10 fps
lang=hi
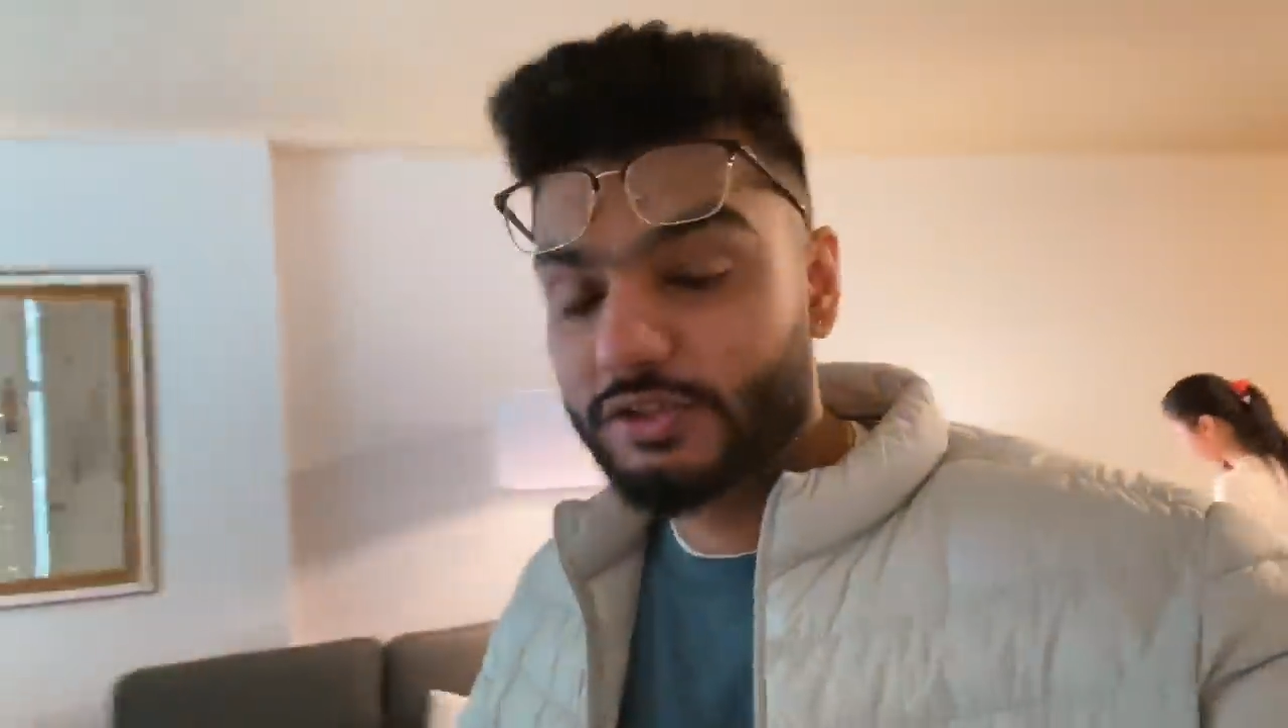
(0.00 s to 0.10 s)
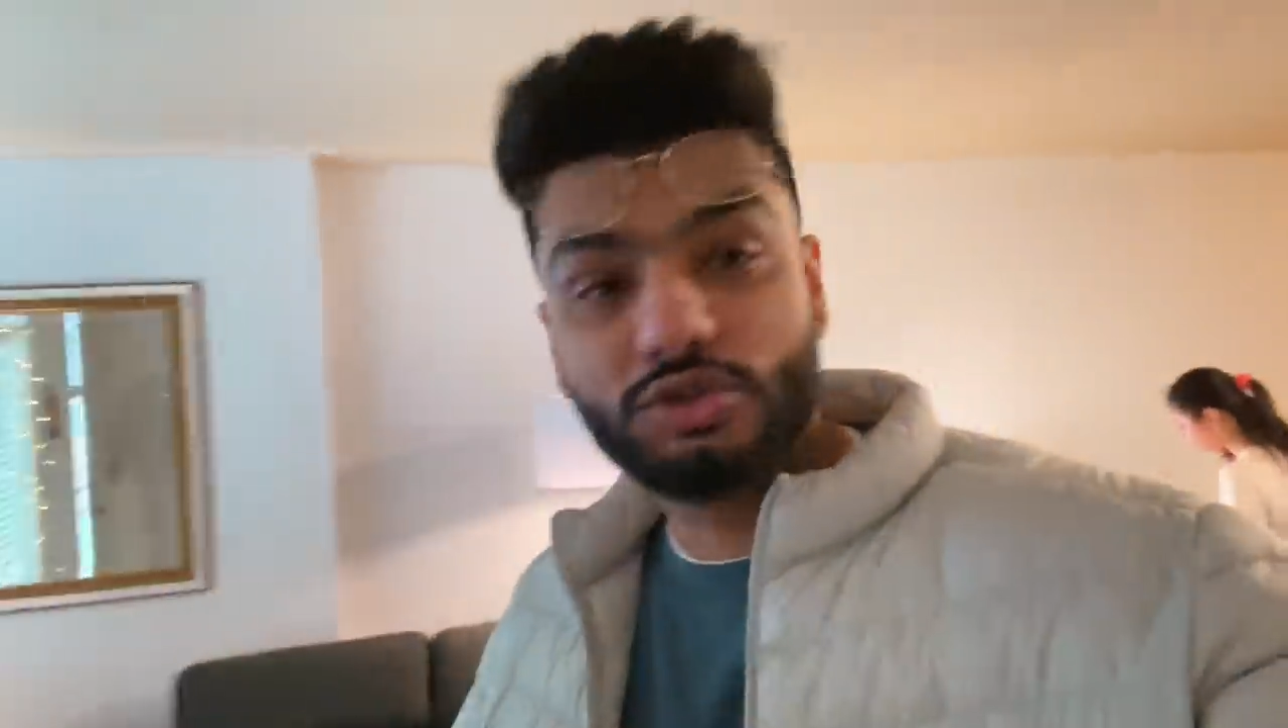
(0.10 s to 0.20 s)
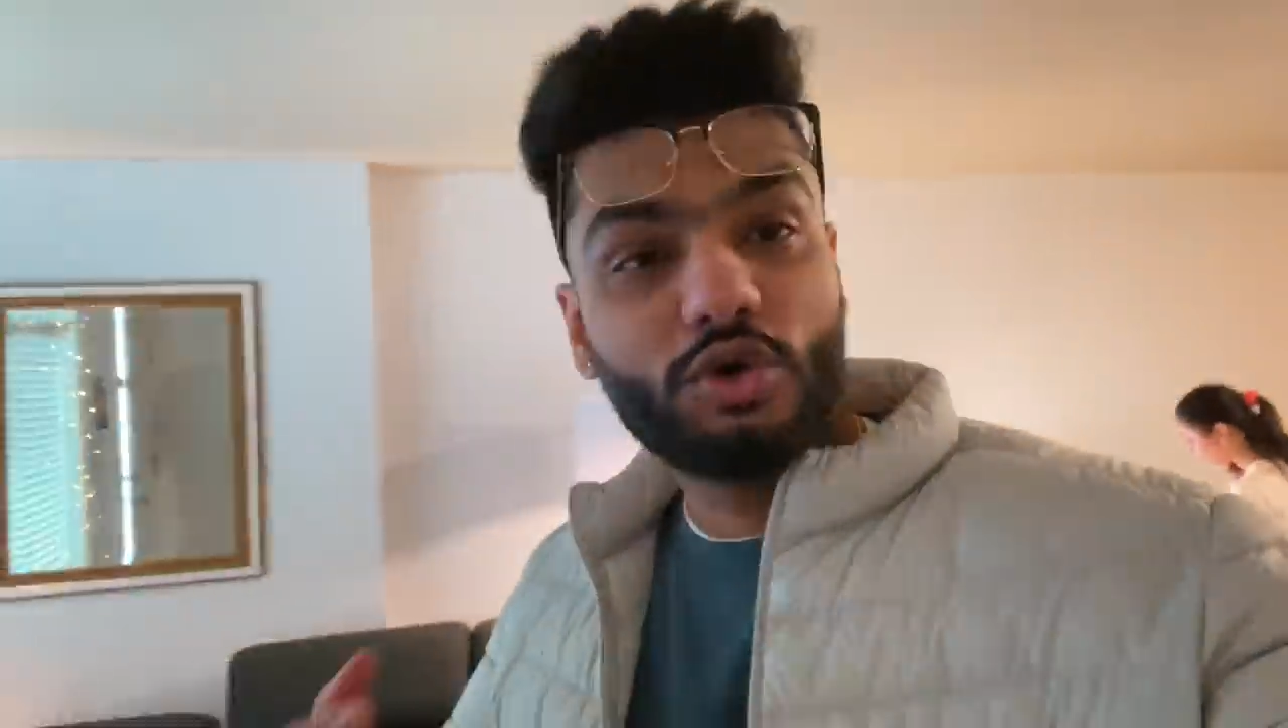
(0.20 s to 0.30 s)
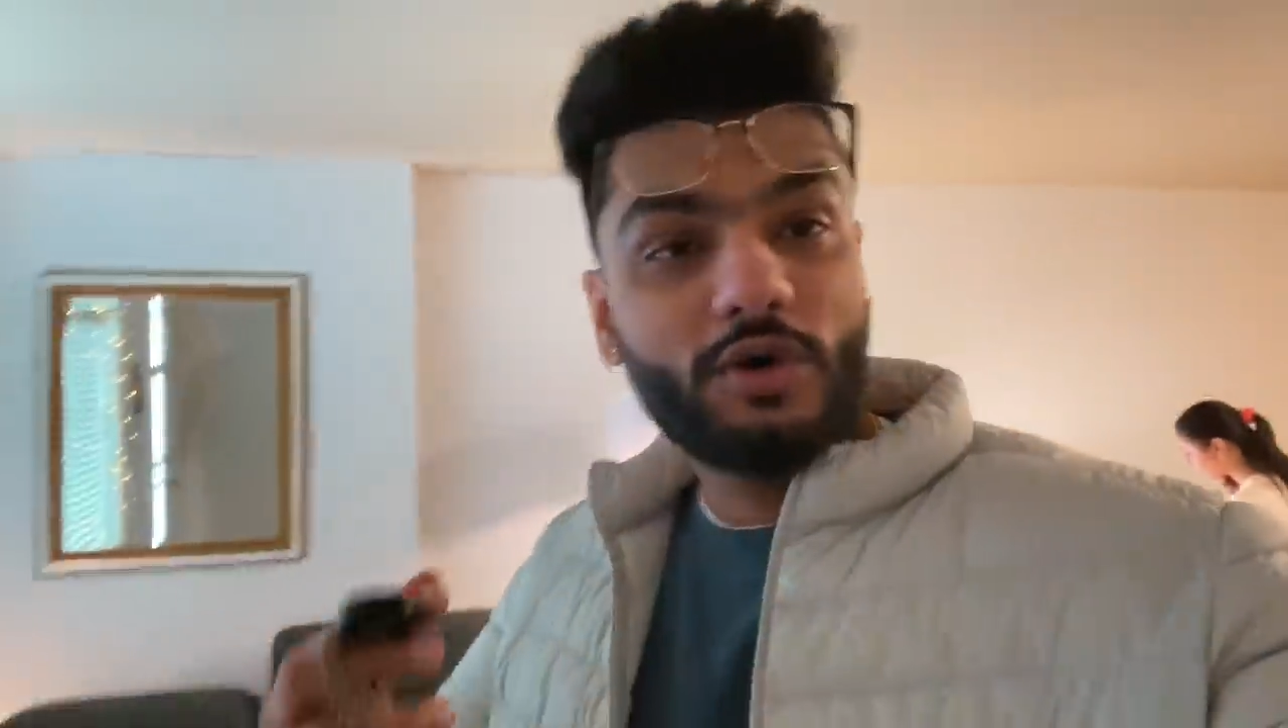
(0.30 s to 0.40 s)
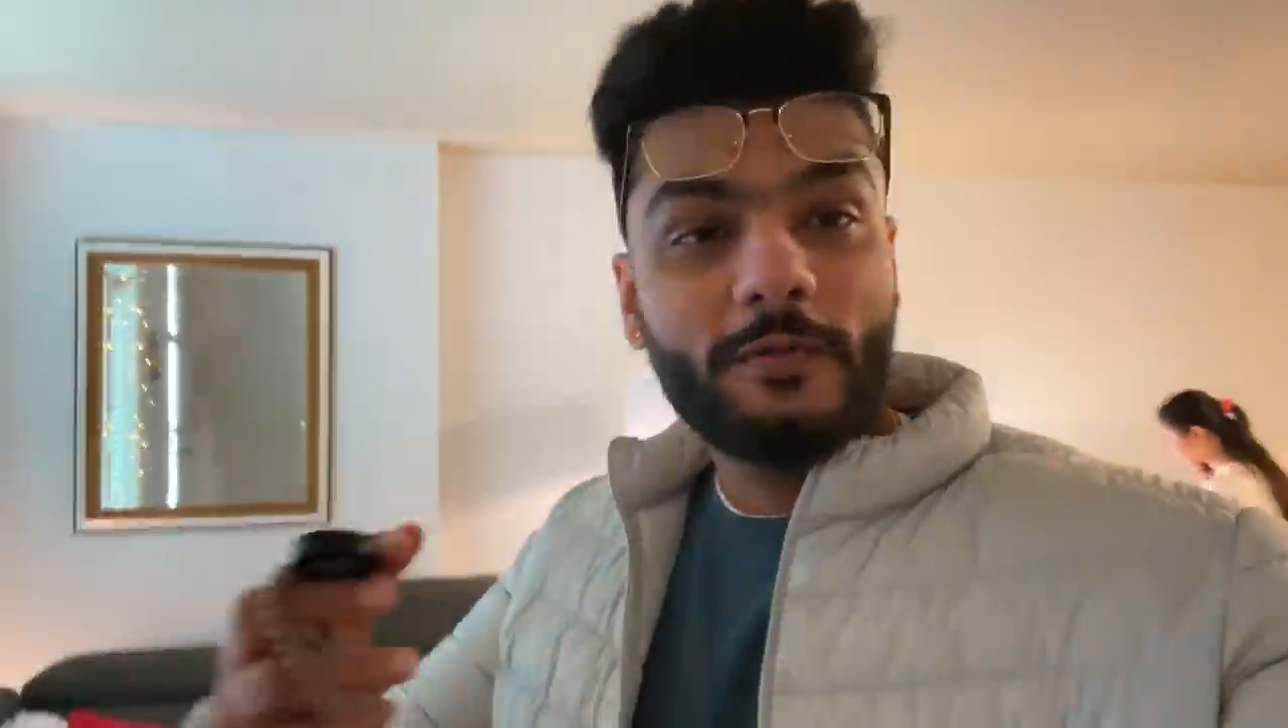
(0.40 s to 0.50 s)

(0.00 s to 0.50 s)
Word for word: जो